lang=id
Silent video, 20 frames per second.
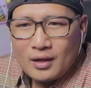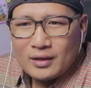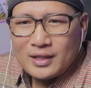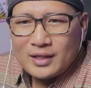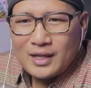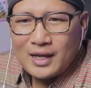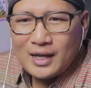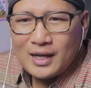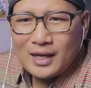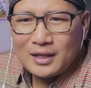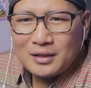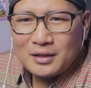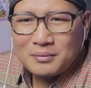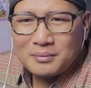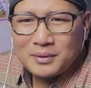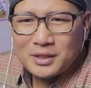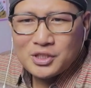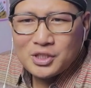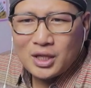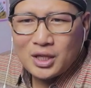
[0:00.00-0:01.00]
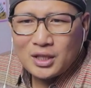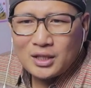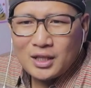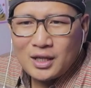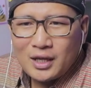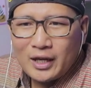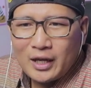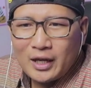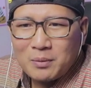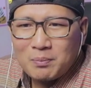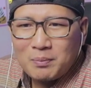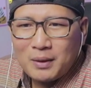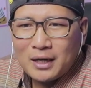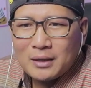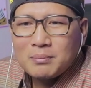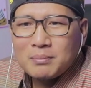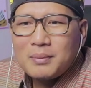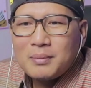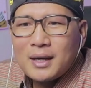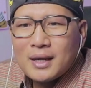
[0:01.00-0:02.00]
Dan Masya Allah
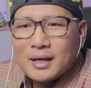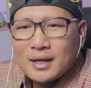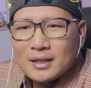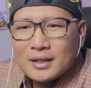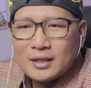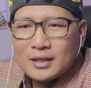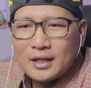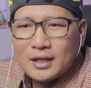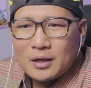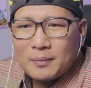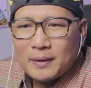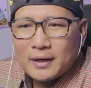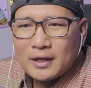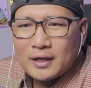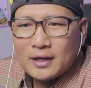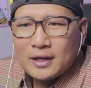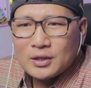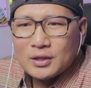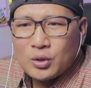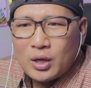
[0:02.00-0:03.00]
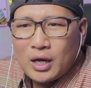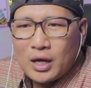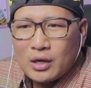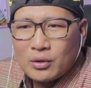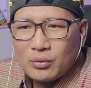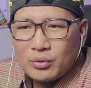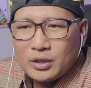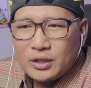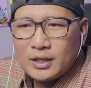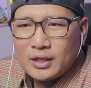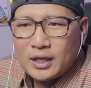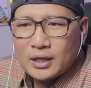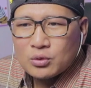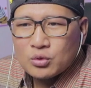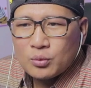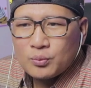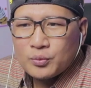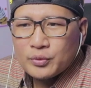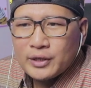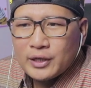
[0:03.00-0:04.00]
hebat bakat daripada Dato' Awi dan
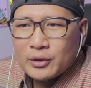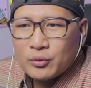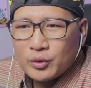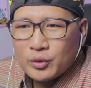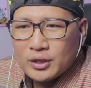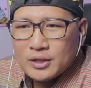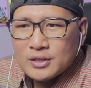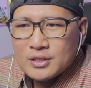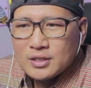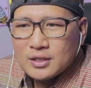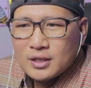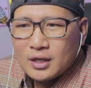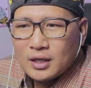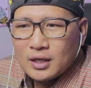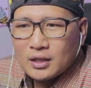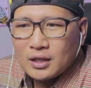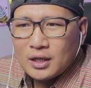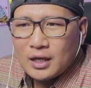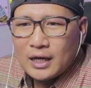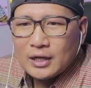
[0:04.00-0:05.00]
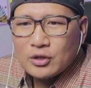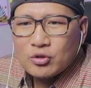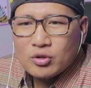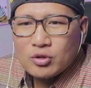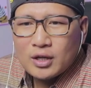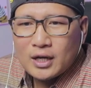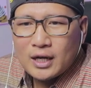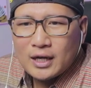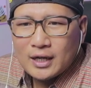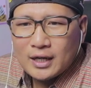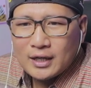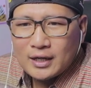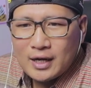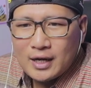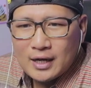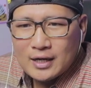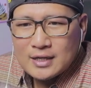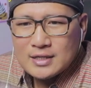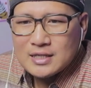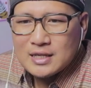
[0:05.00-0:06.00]
kumpulan Wings. Ya Allah
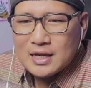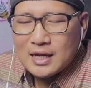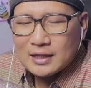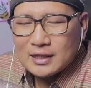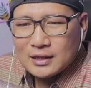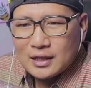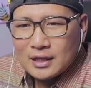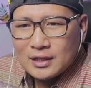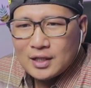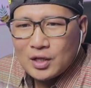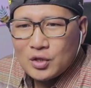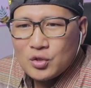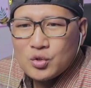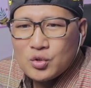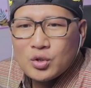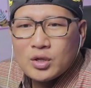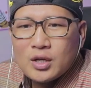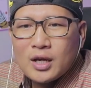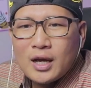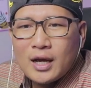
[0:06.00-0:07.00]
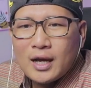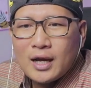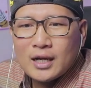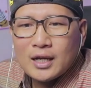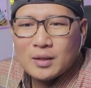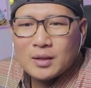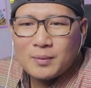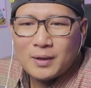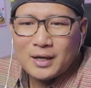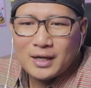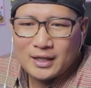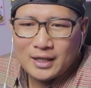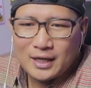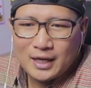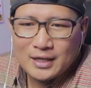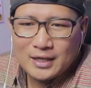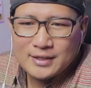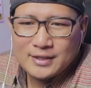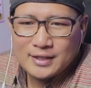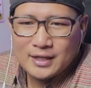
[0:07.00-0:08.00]
anugerahkanlah kesehatan dan juga
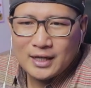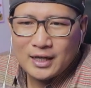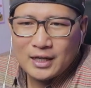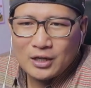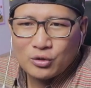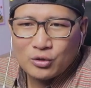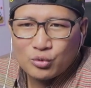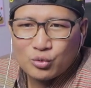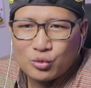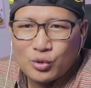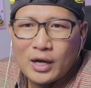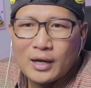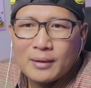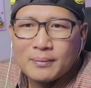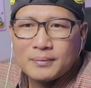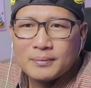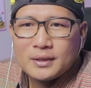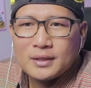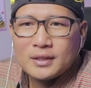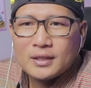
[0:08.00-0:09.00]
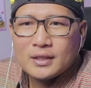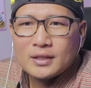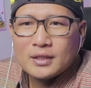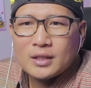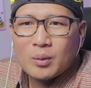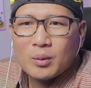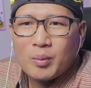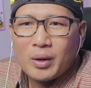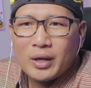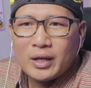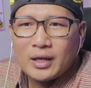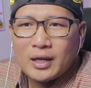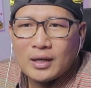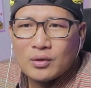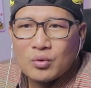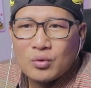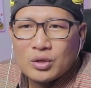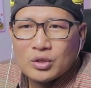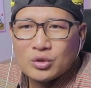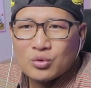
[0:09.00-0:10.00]
kebahagiaan selalu. Amin. Terbaik
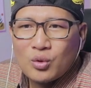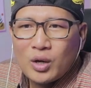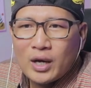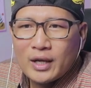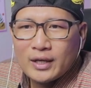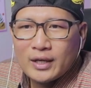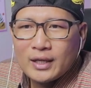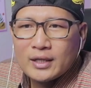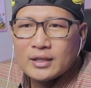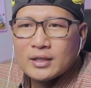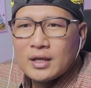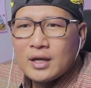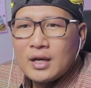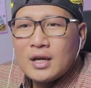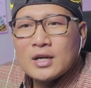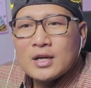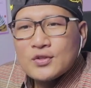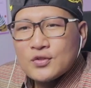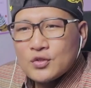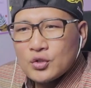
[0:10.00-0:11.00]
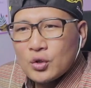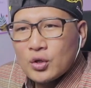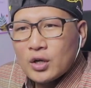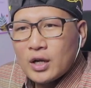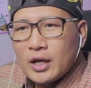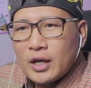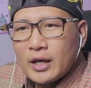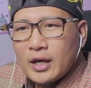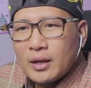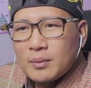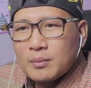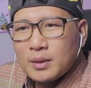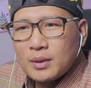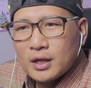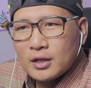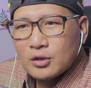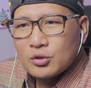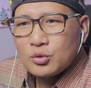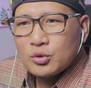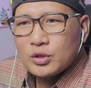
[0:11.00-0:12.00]
lagu ketuhanan. Sora yang
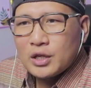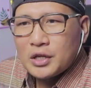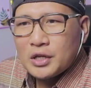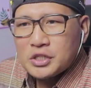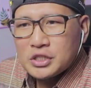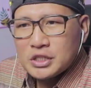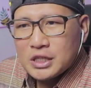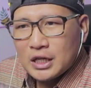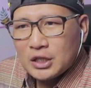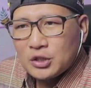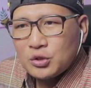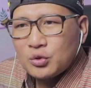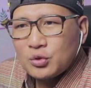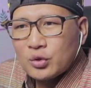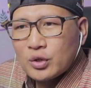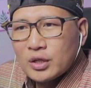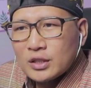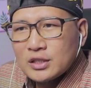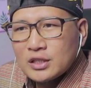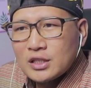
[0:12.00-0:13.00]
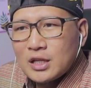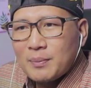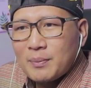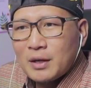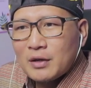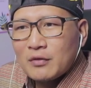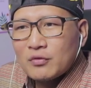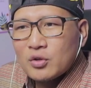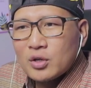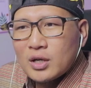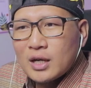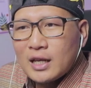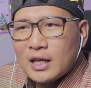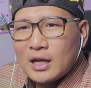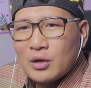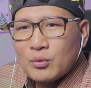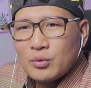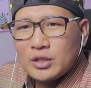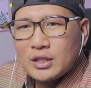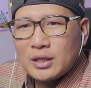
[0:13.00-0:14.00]
merdu dan syahdu. Ketetapan
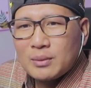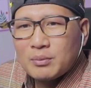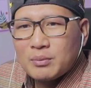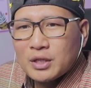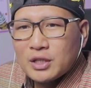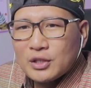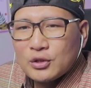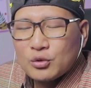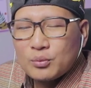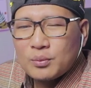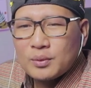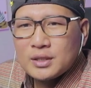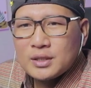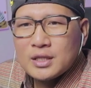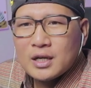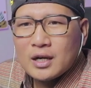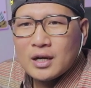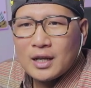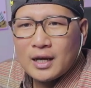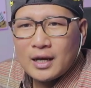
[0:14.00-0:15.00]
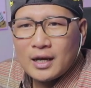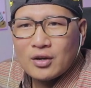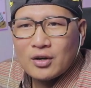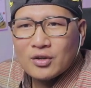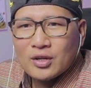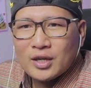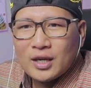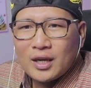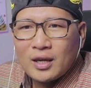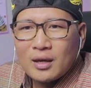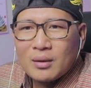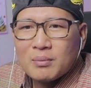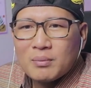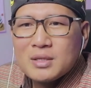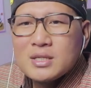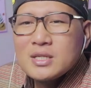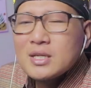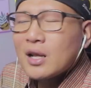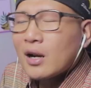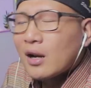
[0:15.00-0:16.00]
vokal Awi yang begitu menyerlah. Oke okay,
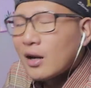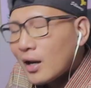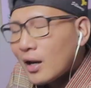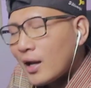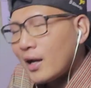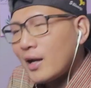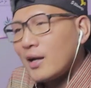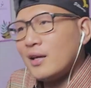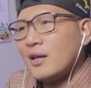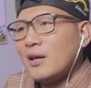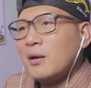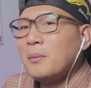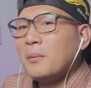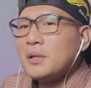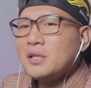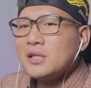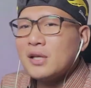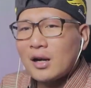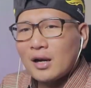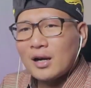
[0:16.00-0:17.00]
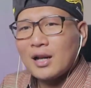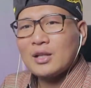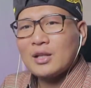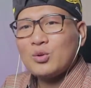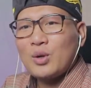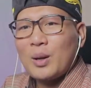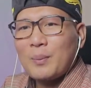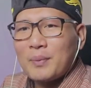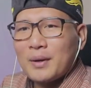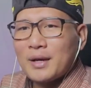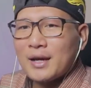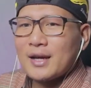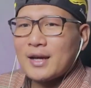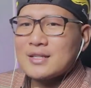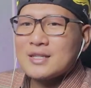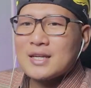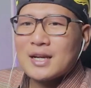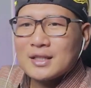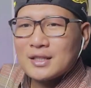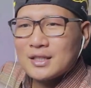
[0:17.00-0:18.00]
menyerlah ya. Menyerlah tuh apa
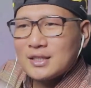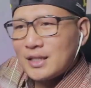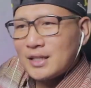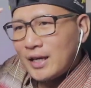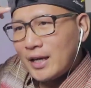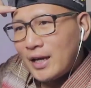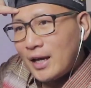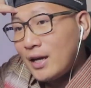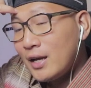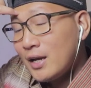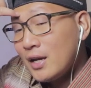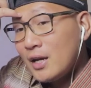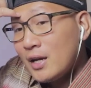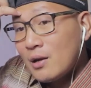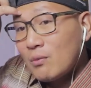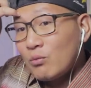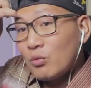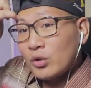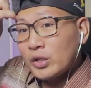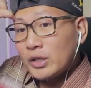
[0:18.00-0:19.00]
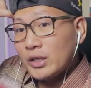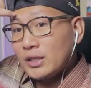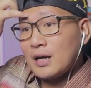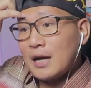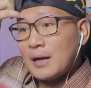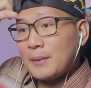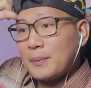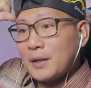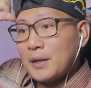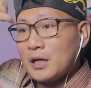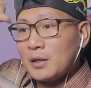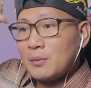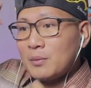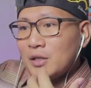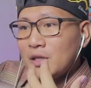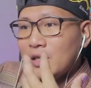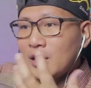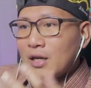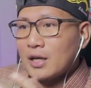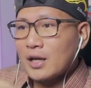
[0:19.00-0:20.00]
guys artinya ya mungkin apa
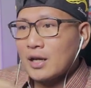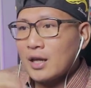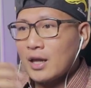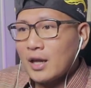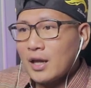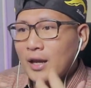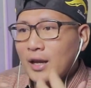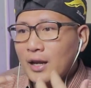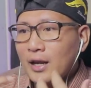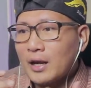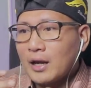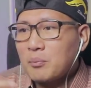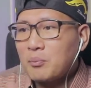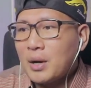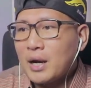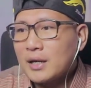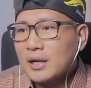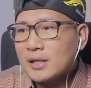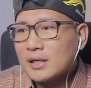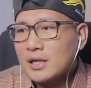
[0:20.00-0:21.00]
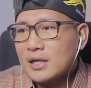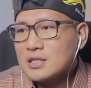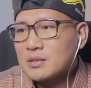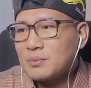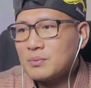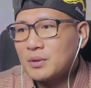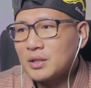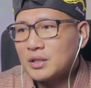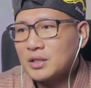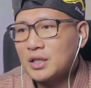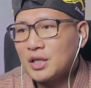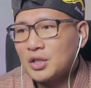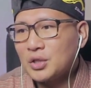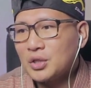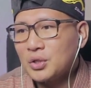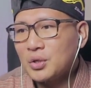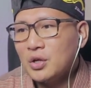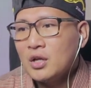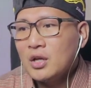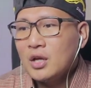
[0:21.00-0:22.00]
namanya ya kayak enak banget lah seperti
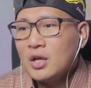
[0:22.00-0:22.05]
itu.